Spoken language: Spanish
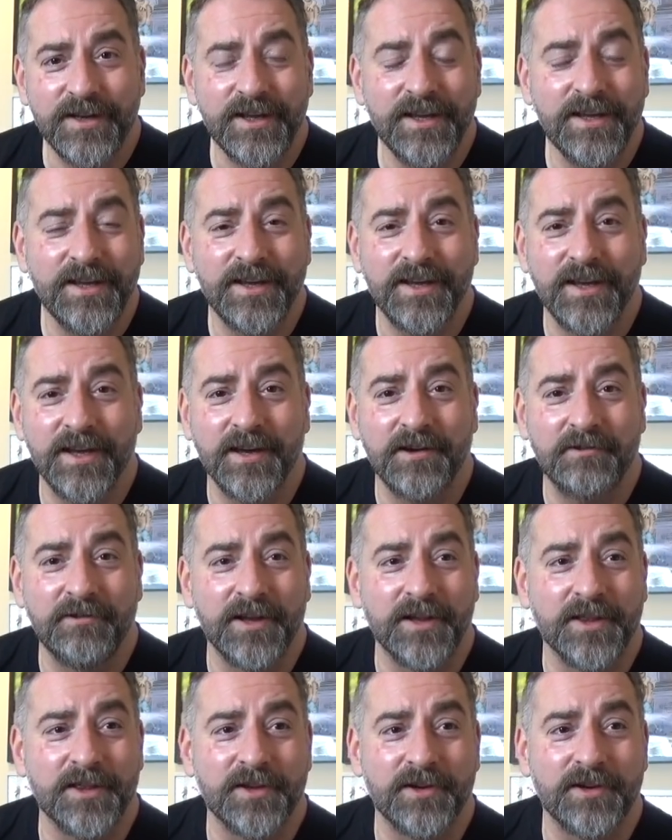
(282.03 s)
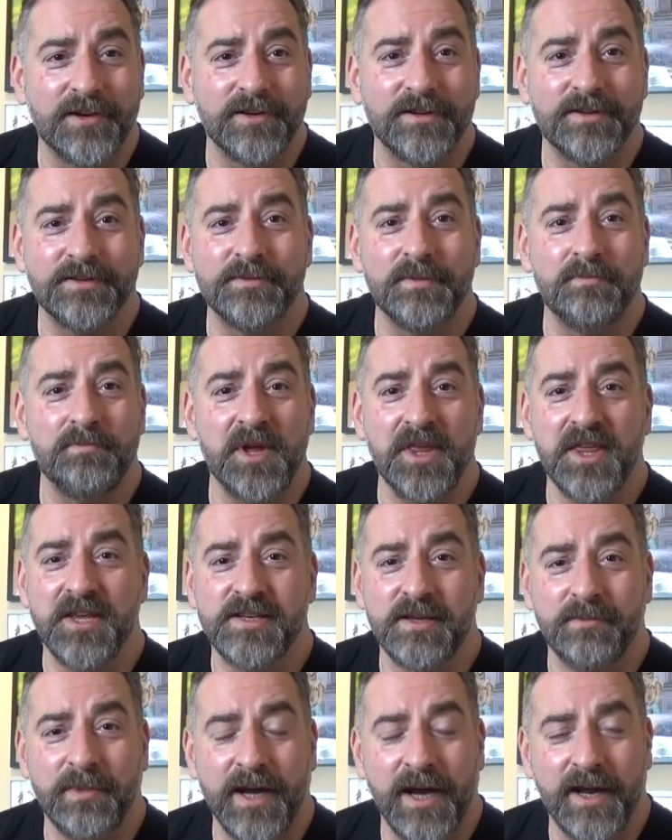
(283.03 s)
y que cuando empieces
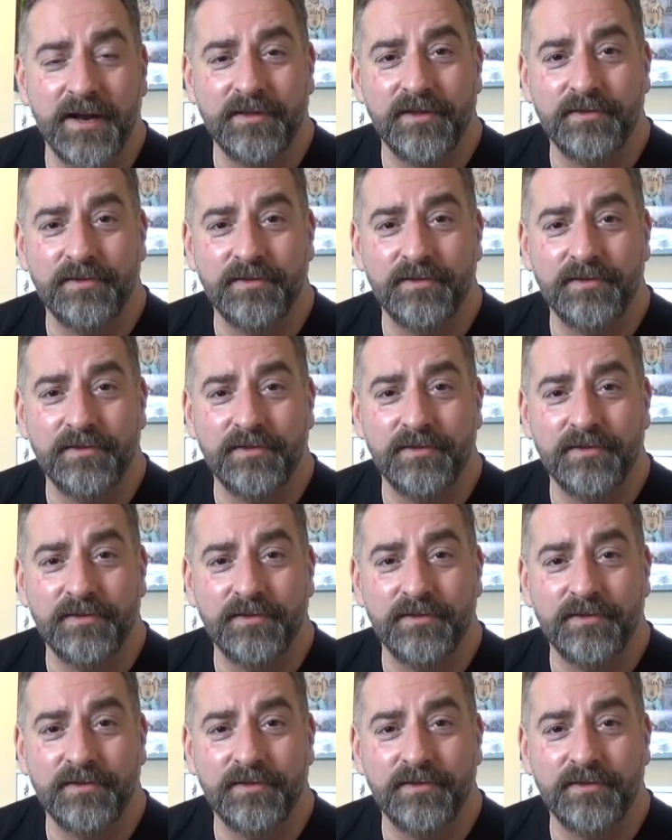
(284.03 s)
a pegar